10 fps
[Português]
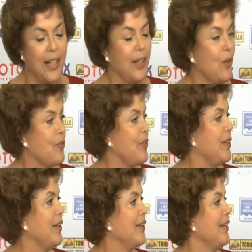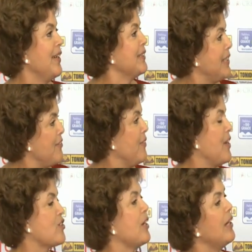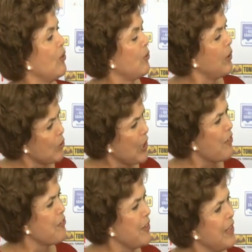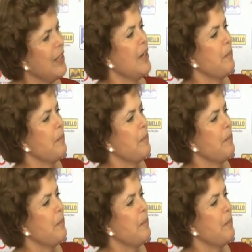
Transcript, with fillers: eu vi, você veja, eu, eu já vi,